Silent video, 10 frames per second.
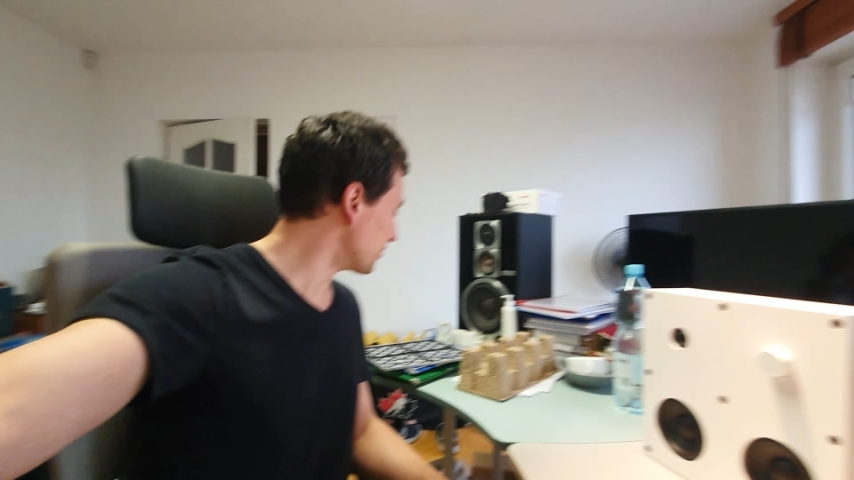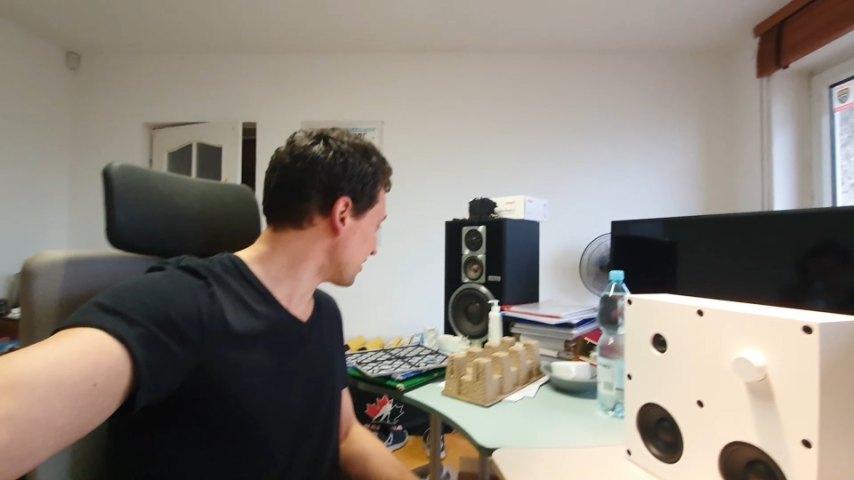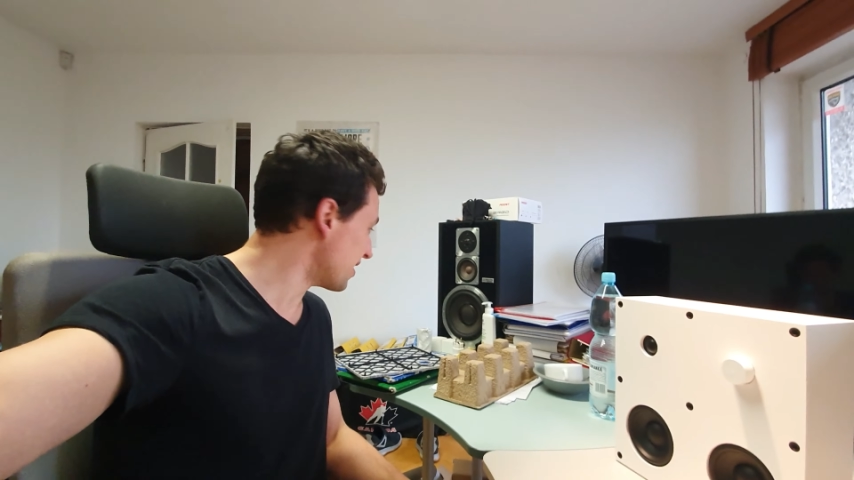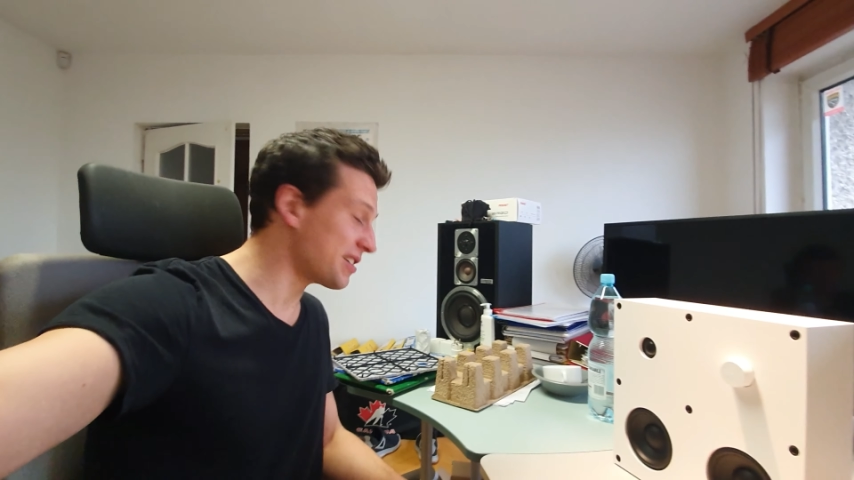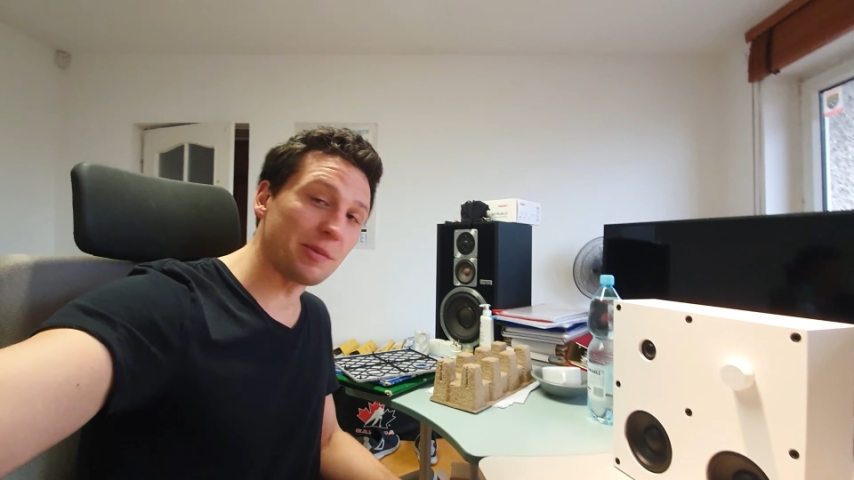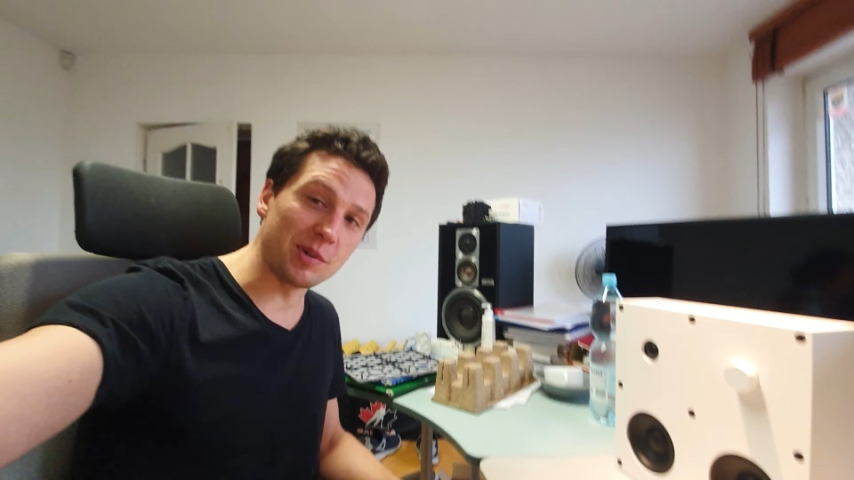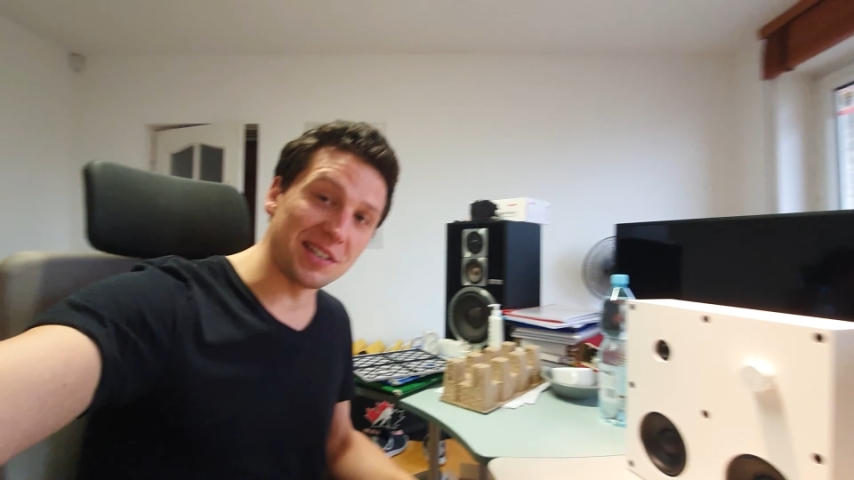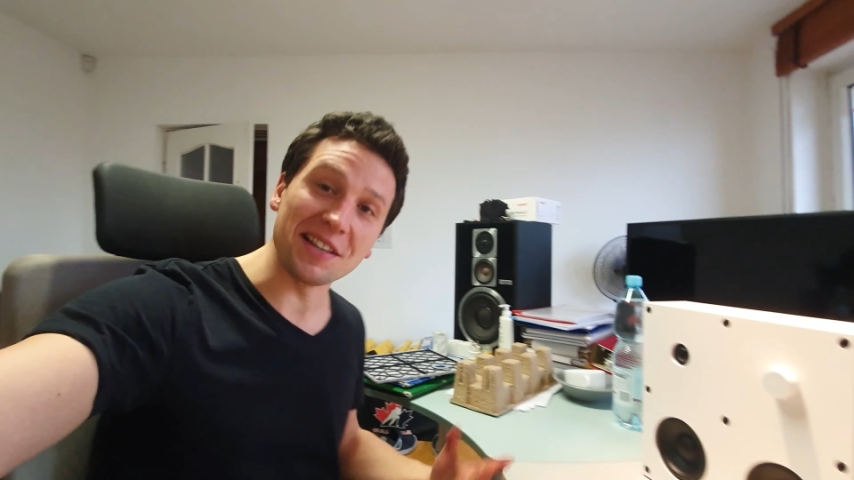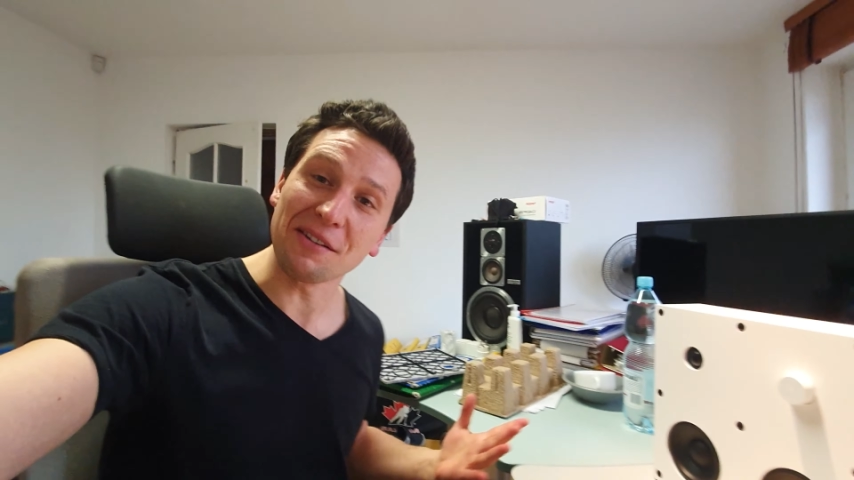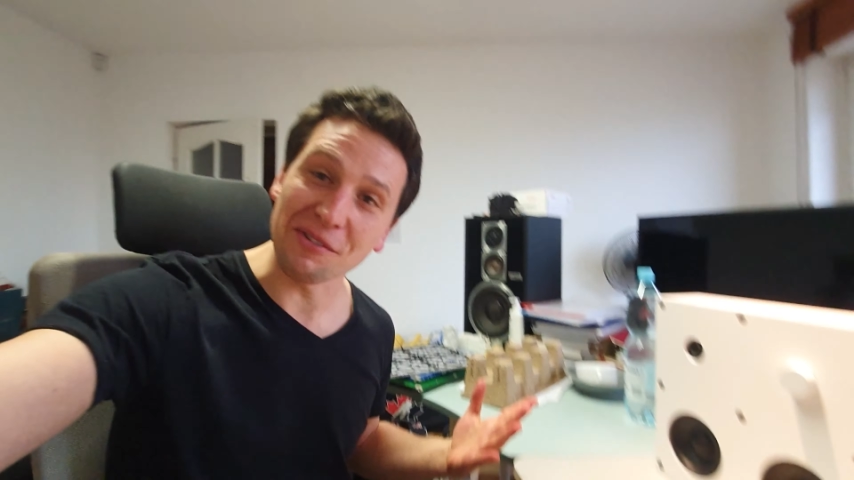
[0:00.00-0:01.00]
i żeby
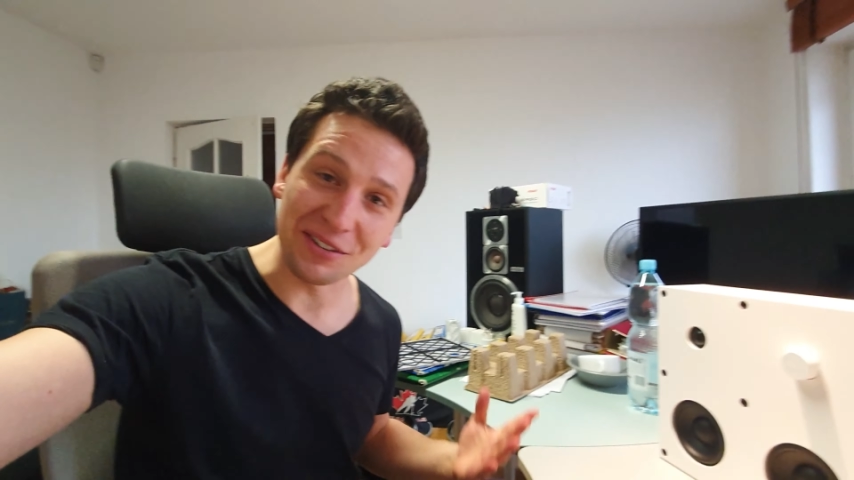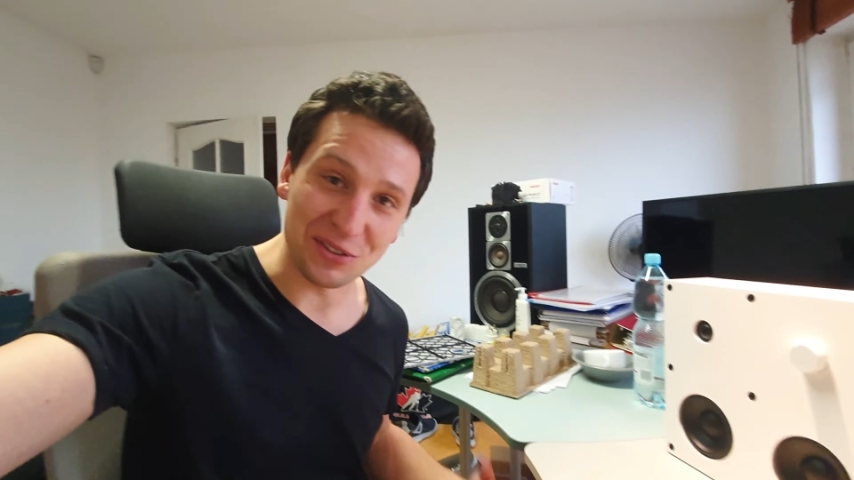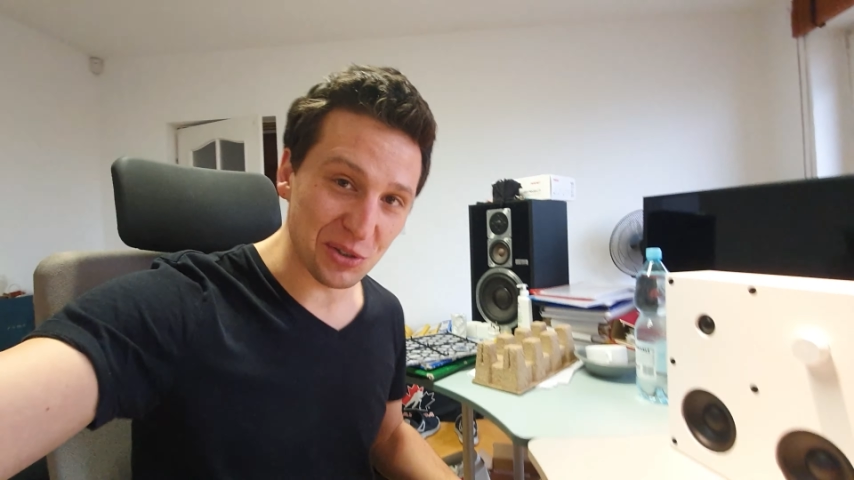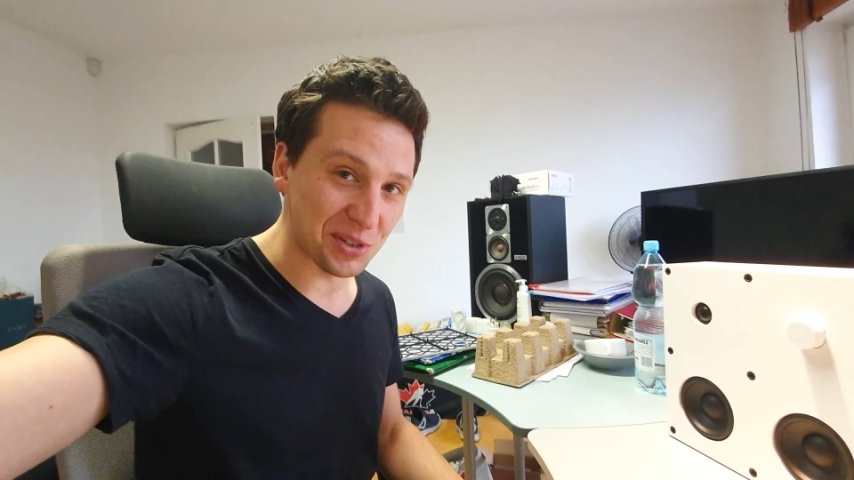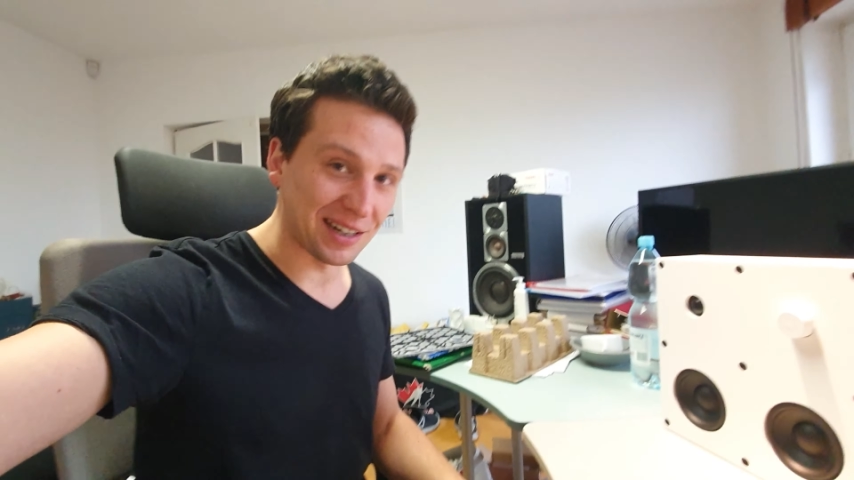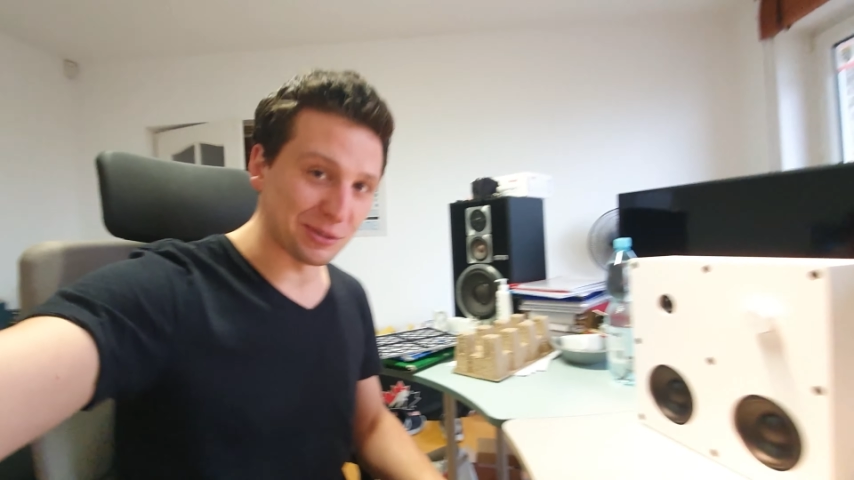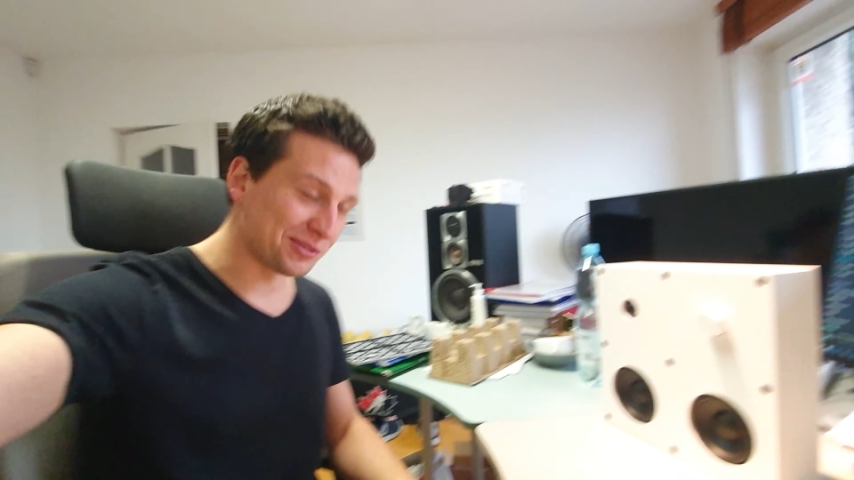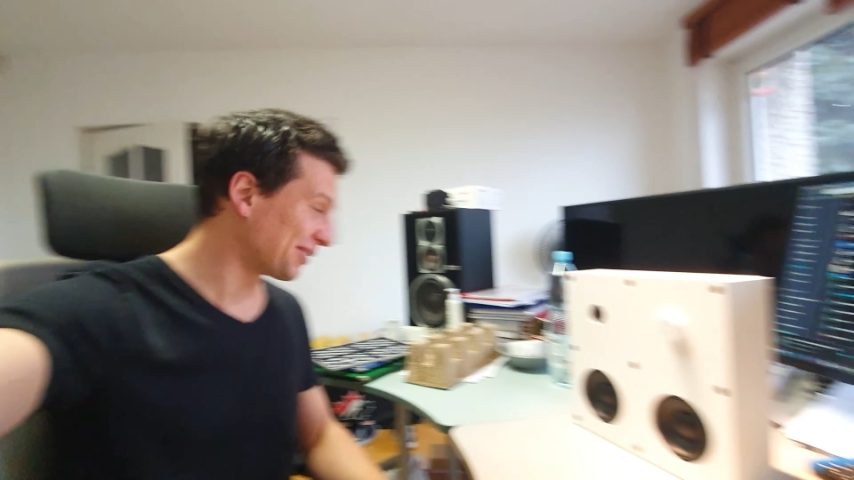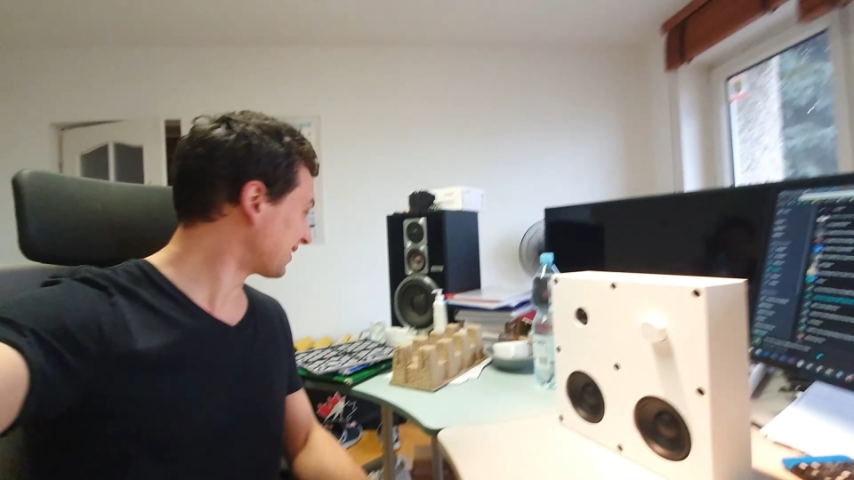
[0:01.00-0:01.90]
denerwować sąsiadów, o,